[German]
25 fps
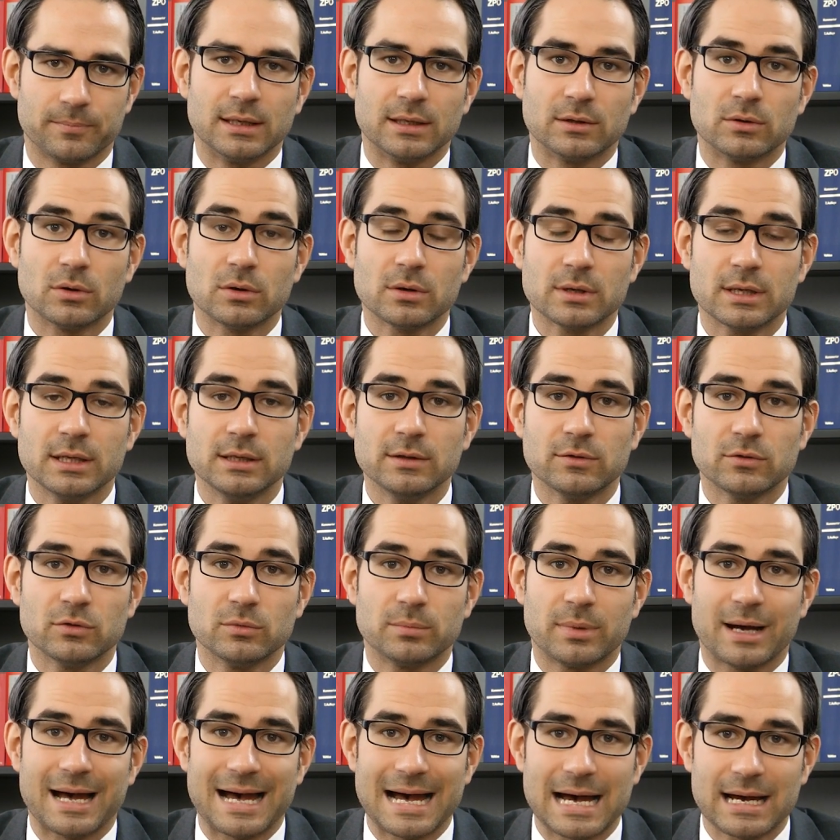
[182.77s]
Jedoch gilt
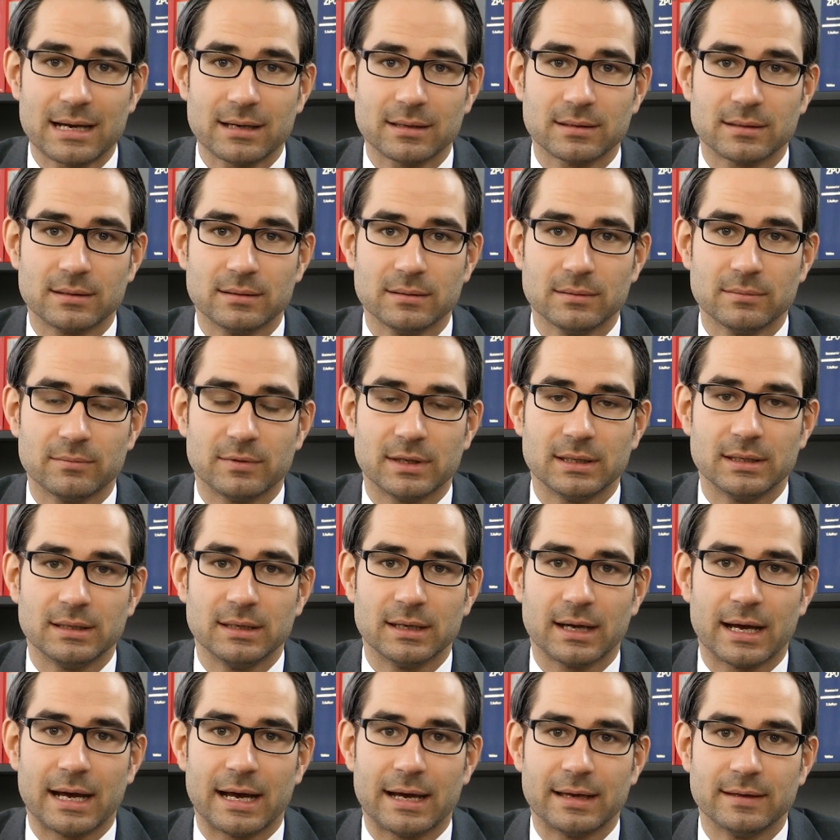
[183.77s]
zu beachten, wenn
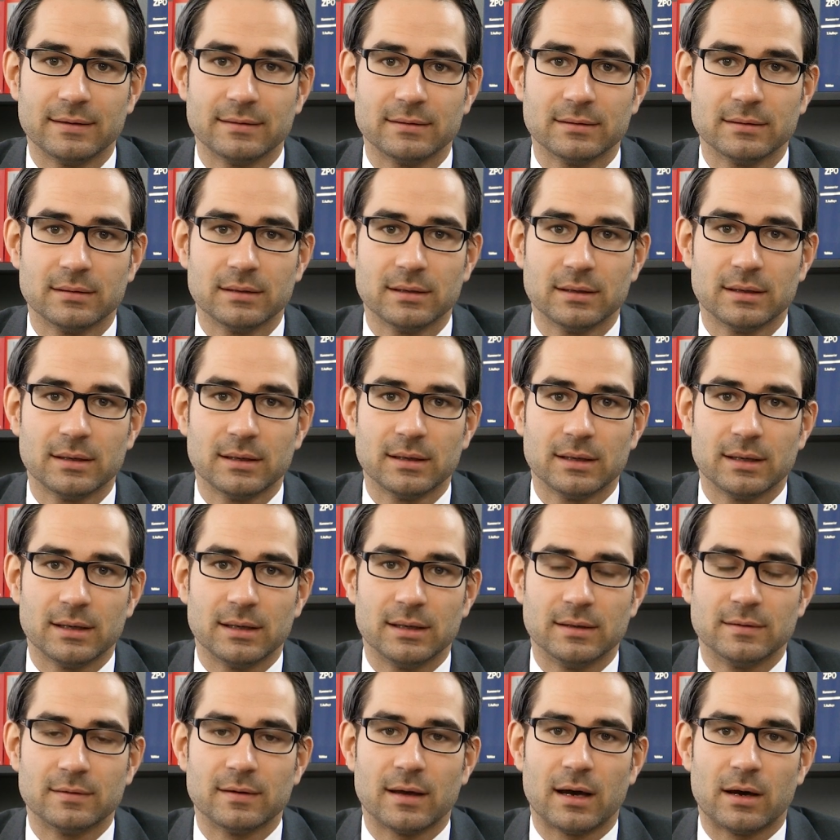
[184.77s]
die Reisen
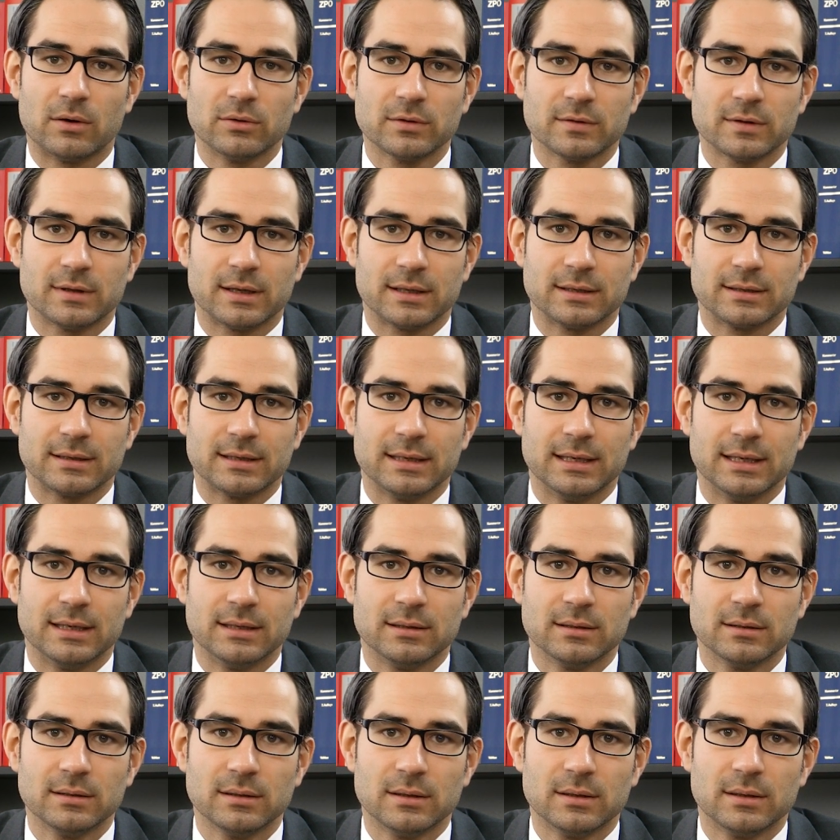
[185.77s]
ins Ausland
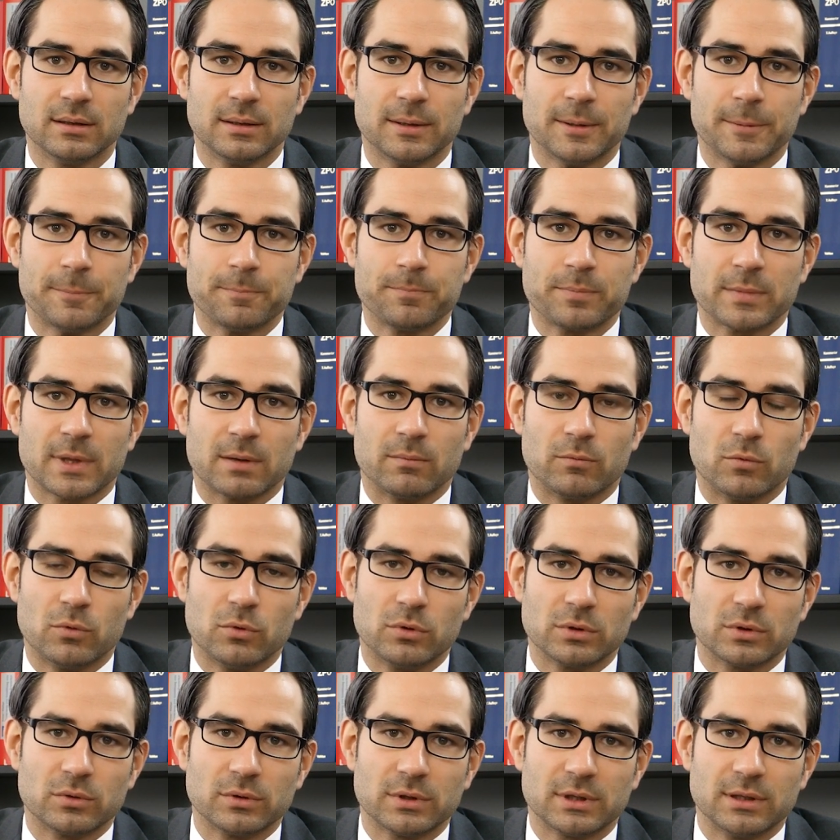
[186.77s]
gehen,
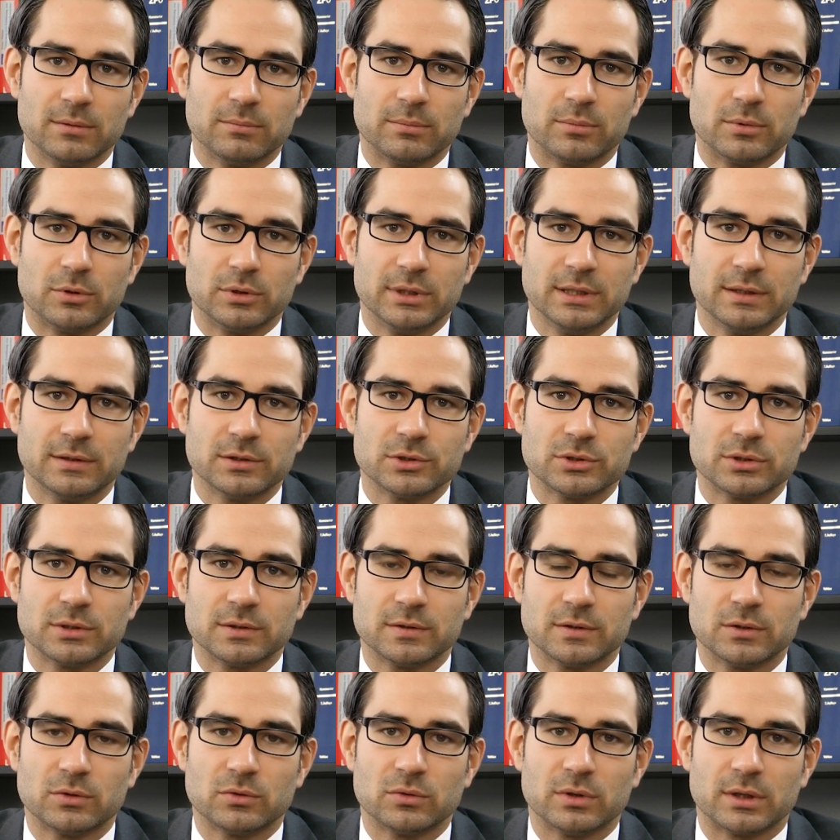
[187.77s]
wo durch die
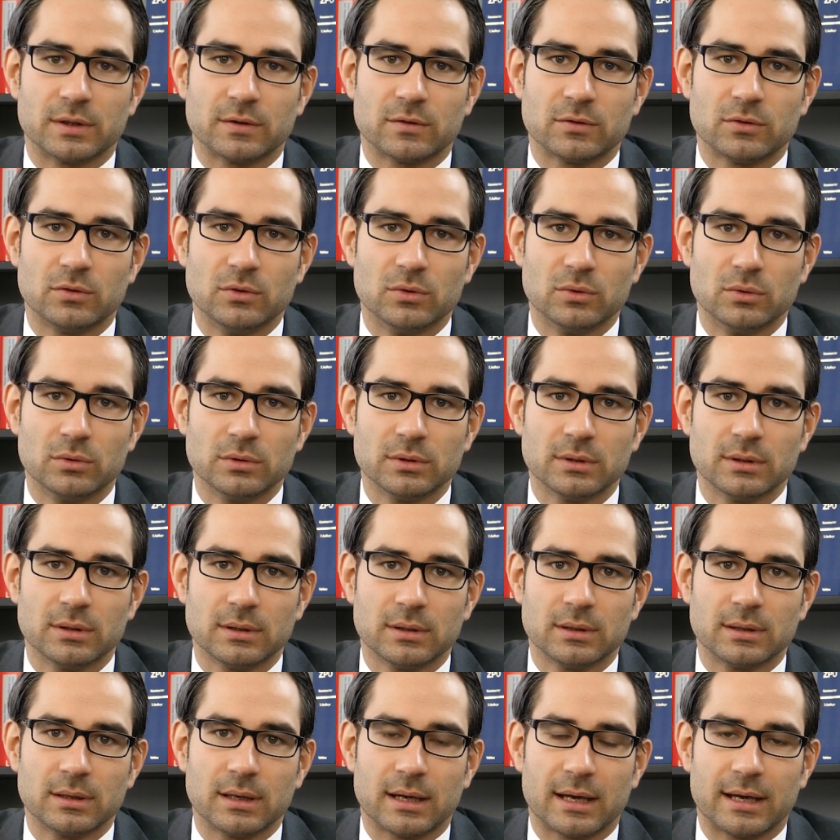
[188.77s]
politische Situation
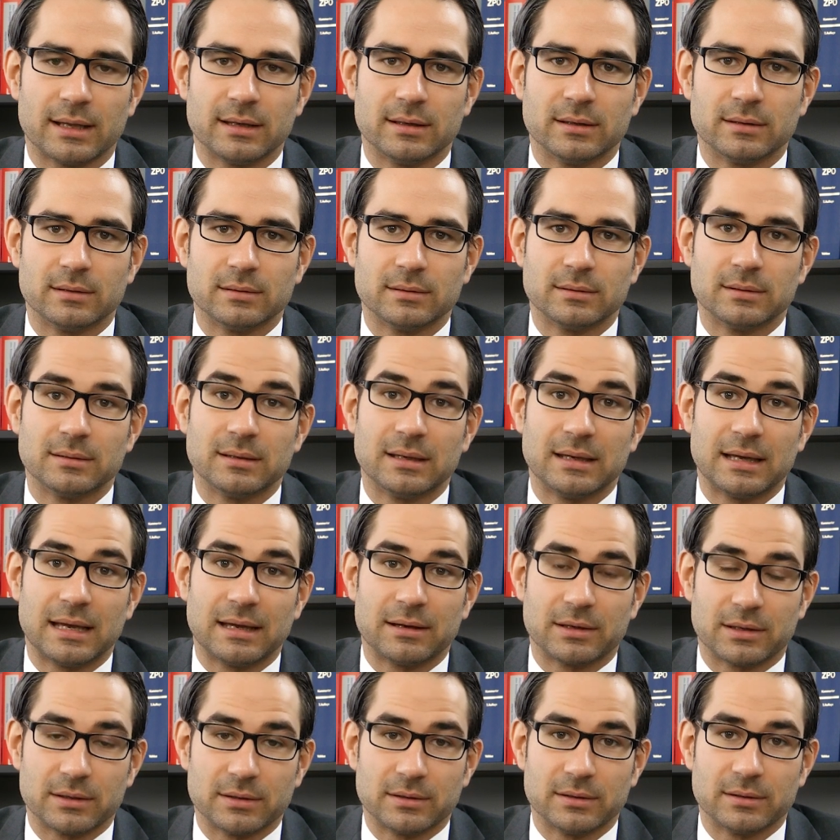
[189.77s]
eine
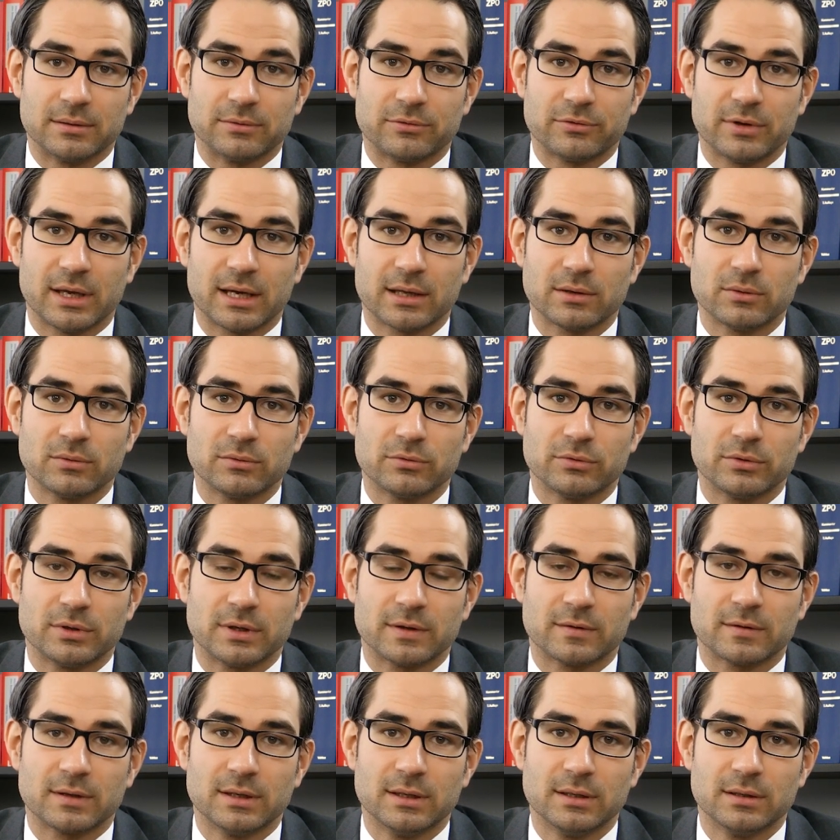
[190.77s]
äh, Gefährdung für
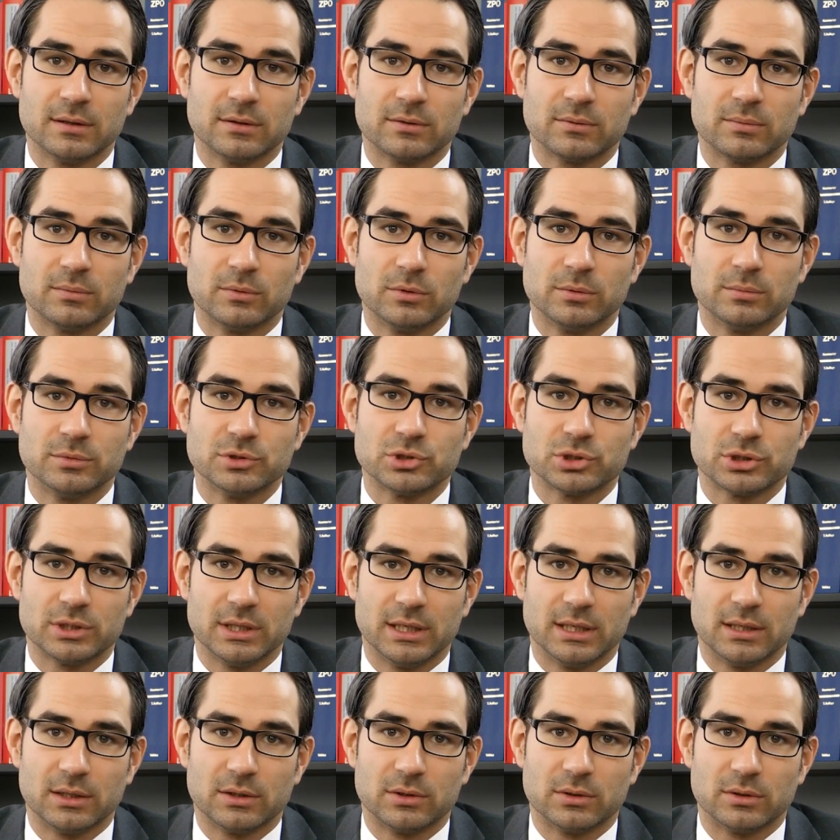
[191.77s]
das Kindeswohl
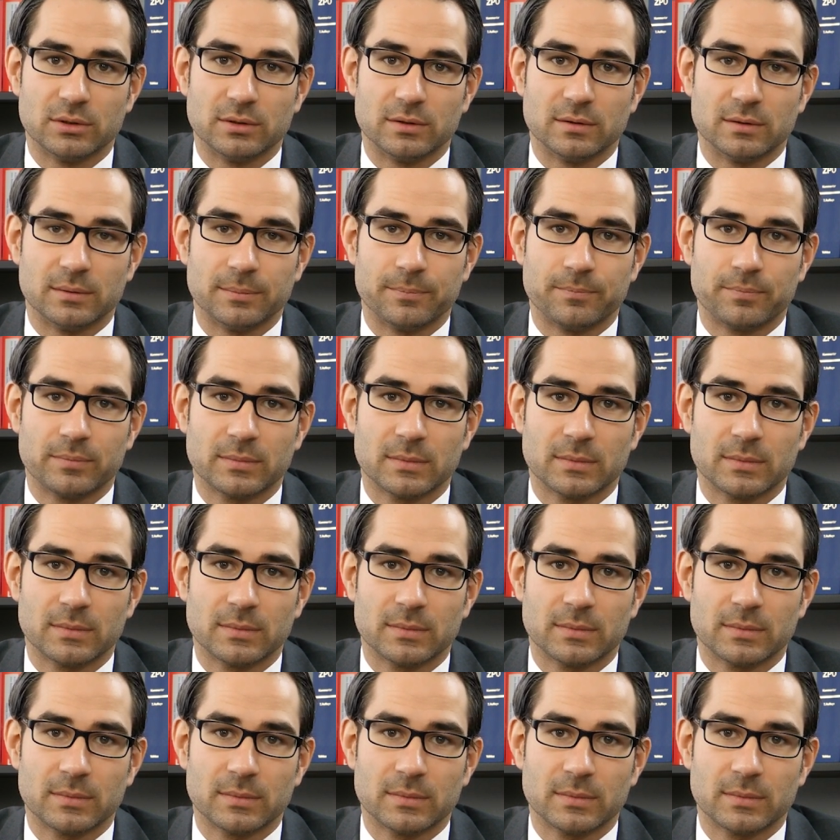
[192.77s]
bestehen könnte.